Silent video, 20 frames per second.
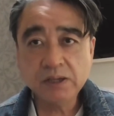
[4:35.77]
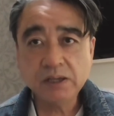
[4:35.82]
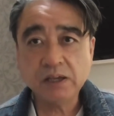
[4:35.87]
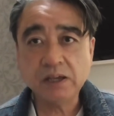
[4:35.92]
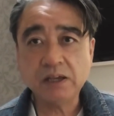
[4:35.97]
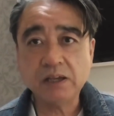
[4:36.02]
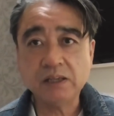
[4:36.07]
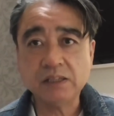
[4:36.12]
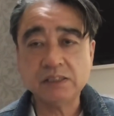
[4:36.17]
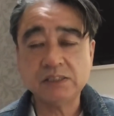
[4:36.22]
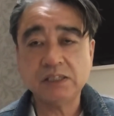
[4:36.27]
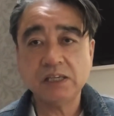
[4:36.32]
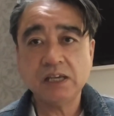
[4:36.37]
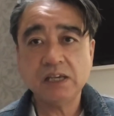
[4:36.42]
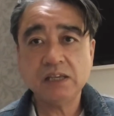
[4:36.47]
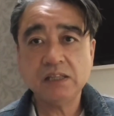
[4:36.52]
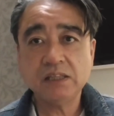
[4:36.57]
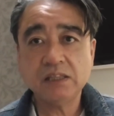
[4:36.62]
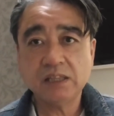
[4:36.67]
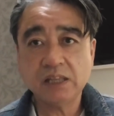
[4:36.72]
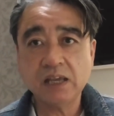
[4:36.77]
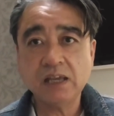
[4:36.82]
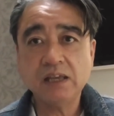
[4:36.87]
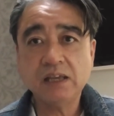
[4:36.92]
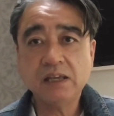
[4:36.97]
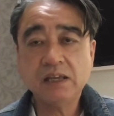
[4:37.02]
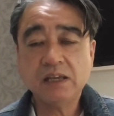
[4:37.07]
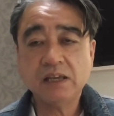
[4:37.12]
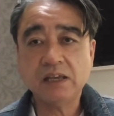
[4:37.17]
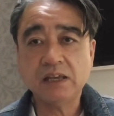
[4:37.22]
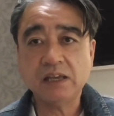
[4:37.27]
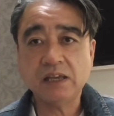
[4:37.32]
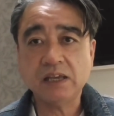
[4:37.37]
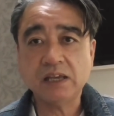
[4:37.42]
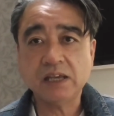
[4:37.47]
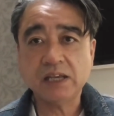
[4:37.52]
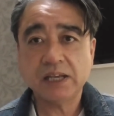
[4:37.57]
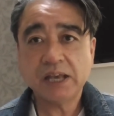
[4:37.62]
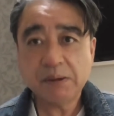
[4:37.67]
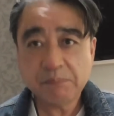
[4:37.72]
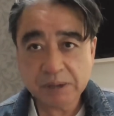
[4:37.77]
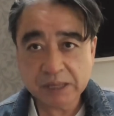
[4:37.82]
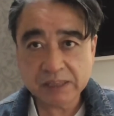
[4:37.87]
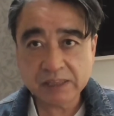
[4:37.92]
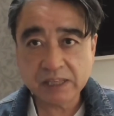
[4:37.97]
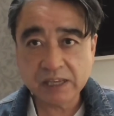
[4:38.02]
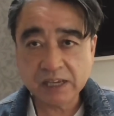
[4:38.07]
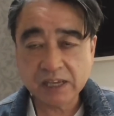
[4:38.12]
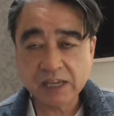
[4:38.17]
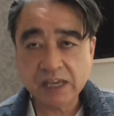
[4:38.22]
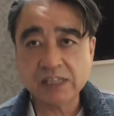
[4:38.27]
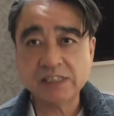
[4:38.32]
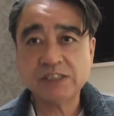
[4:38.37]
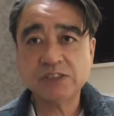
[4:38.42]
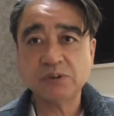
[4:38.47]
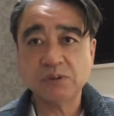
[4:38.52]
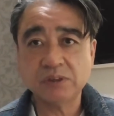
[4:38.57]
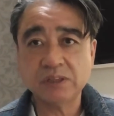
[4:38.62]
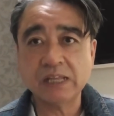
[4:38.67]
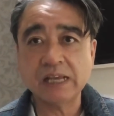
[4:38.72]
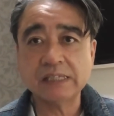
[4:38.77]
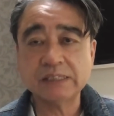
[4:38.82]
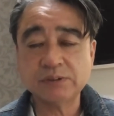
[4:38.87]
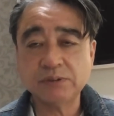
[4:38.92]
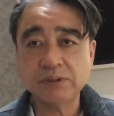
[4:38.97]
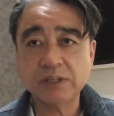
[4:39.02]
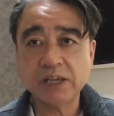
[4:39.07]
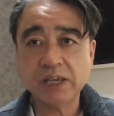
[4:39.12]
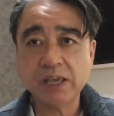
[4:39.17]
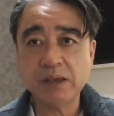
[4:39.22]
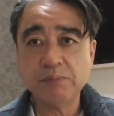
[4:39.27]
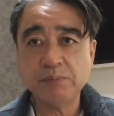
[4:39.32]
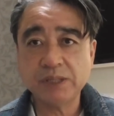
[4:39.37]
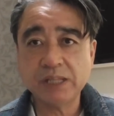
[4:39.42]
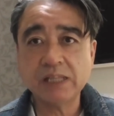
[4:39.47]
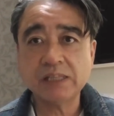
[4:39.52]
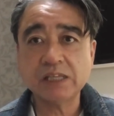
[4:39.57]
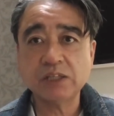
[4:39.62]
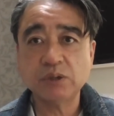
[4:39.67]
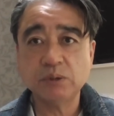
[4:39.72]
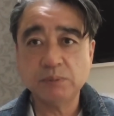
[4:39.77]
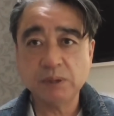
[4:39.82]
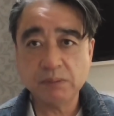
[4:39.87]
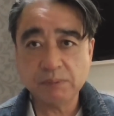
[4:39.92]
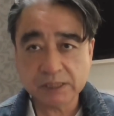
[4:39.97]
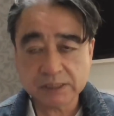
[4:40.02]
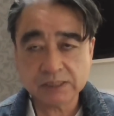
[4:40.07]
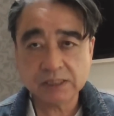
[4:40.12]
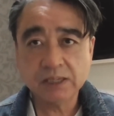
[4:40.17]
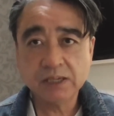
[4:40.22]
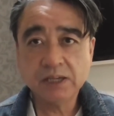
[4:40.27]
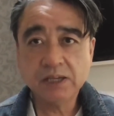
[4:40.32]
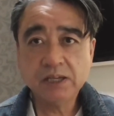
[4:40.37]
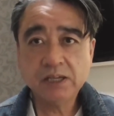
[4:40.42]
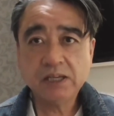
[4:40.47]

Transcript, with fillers: えー、全員で、えー、頑張って勝ち取ったそんなゲームだったと思います、